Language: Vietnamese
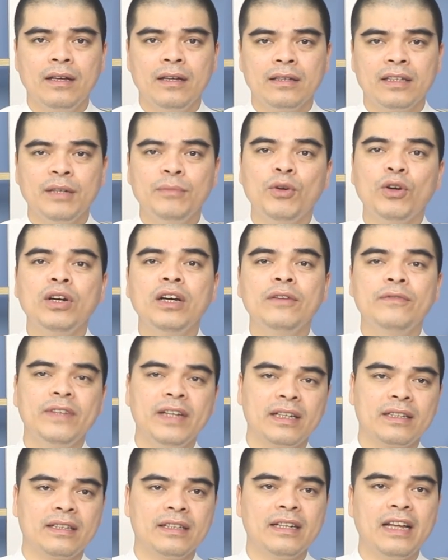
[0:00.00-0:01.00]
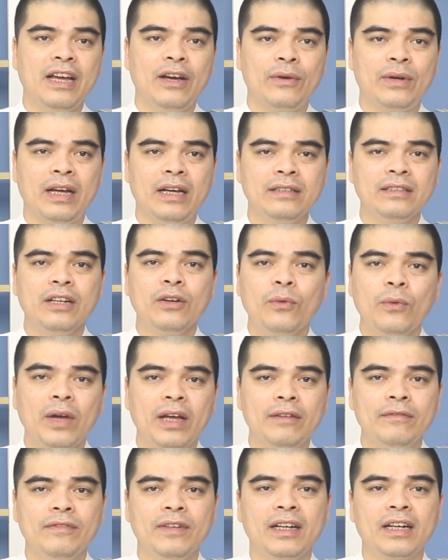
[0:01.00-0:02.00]
Thì mỗi người Việt thì đều đã rất
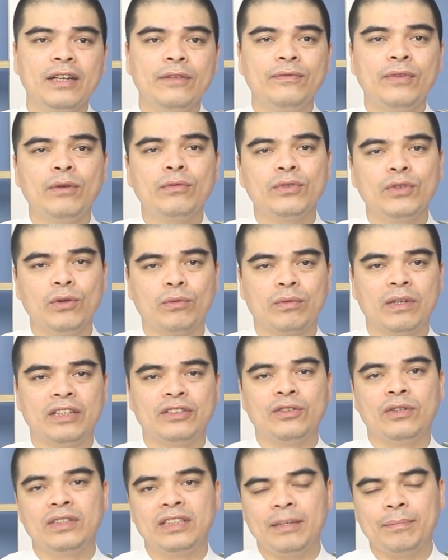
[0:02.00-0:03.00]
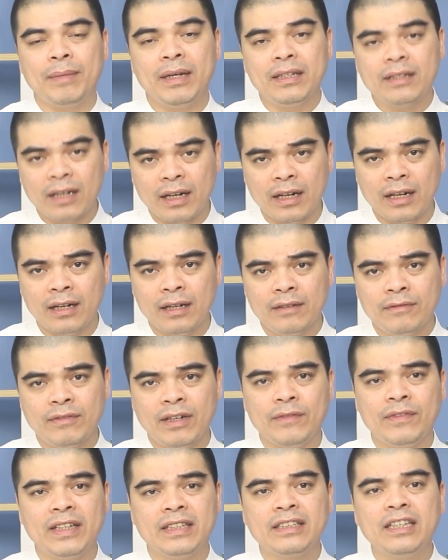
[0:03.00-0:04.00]
quen với cái phong tục là dọn dẹp bàn thờ
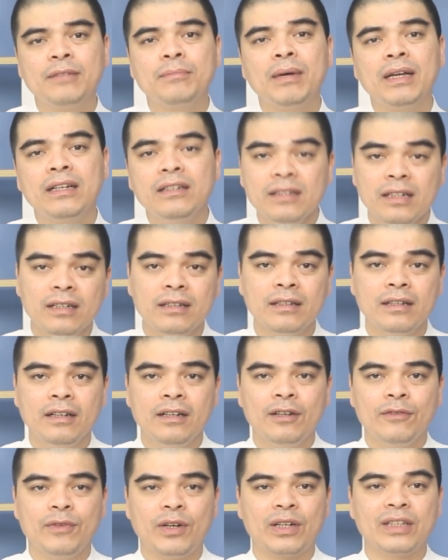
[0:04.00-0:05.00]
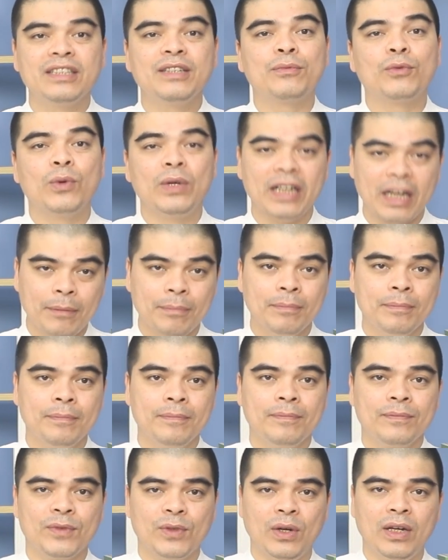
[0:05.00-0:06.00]
và vệ sinh bát hương vào cái dịp cuối năm
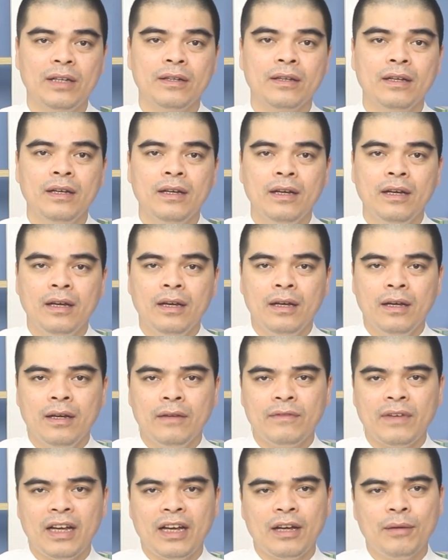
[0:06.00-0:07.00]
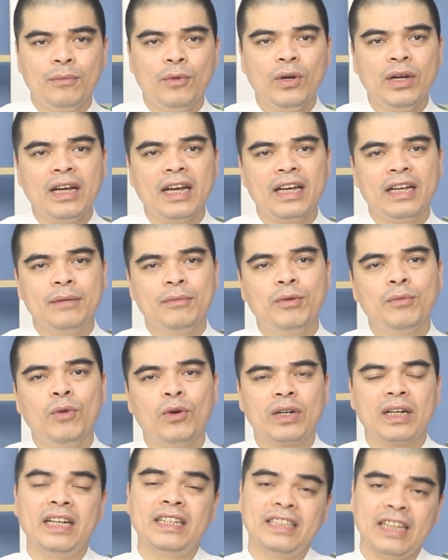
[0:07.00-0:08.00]
đó. Và mỗi ngày mùng
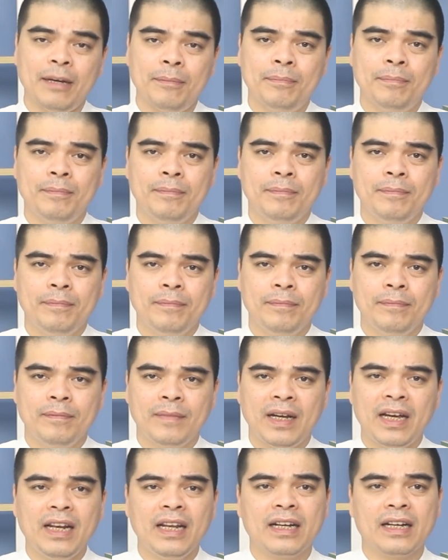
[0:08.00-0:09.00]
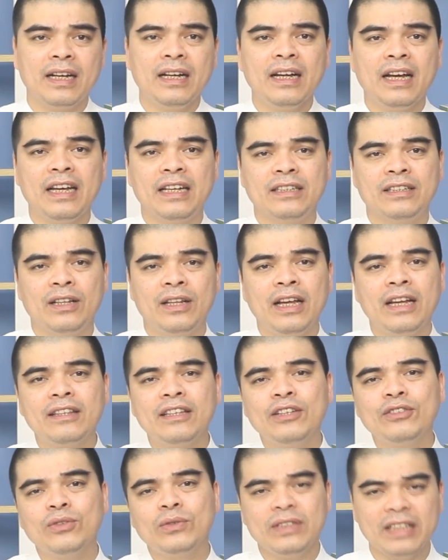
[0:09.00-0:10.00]
1 ngày rằm hay là các ngày lễ
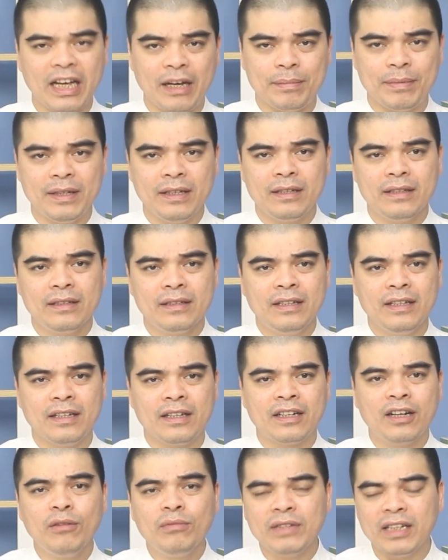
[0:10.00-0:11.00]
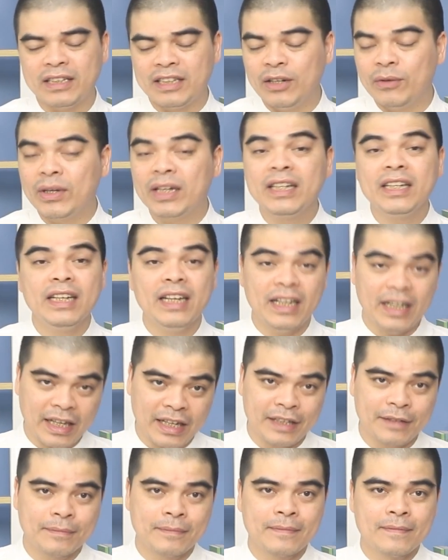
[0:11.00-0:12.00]
Tết, Giỗ, Chạp ấy, thì không thể thiếu cái nghi lễ
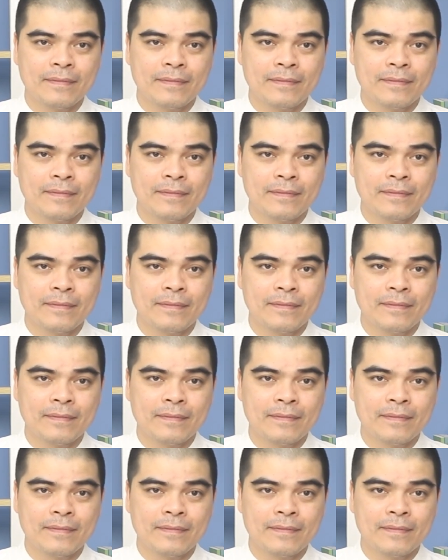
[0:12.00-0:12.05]
này.